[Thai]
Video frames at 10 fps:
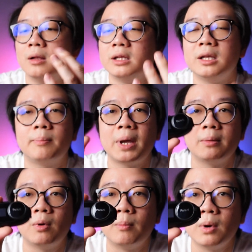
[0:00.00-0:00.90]
จริงๆเป็น
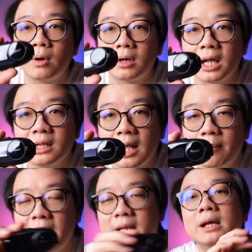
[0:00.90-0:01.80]
ผมลองเทสแล้ว
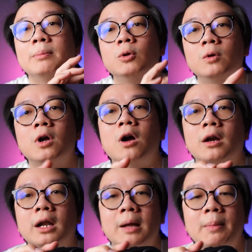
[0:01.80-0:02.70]
เป็นเกือบทุกกล่อง
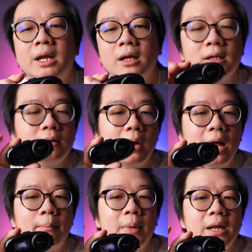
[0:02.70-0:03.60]
นะครับอันนี้ก็ถือว่า
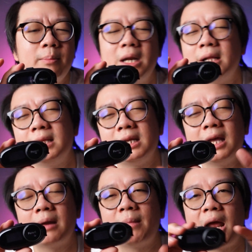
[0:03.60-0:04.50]
ไม่ได้ซีเรี
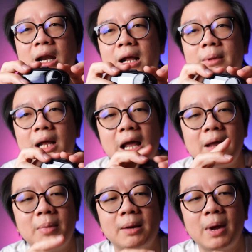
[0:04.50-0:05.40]
ยสมากนะครับถ้าใคร
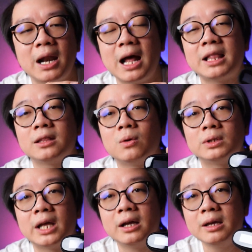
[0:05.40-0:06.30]
เปิดไปแล้วอาจจะตก
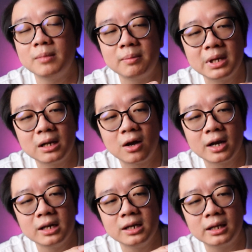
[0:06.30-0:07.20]
ใจเอ้ยมันมีรอย
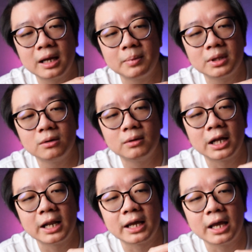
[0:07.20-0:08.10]
นิดๆครับพี่ตัว
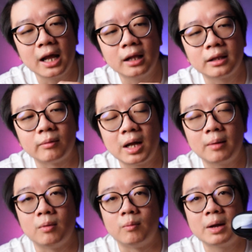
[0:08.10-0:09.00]
อะไรเงี้ยแต่ว่า
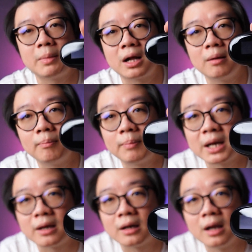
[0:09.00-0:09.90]
ผมว่ามันก็เป็
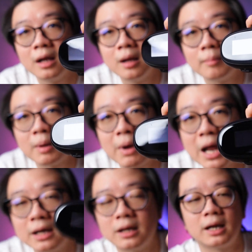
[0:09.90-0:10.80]
นประมา
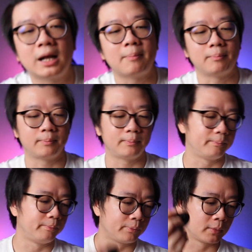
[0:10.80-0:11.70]
ณหนึ่งนะครับ
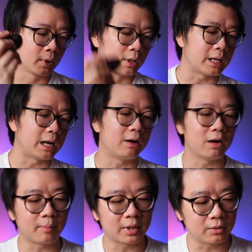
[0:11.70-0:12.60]
เดี๋ยวเรา
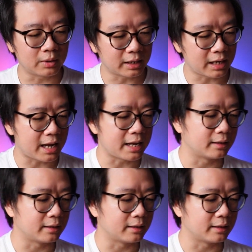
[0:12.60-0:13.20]
ลองมาดูข้างใน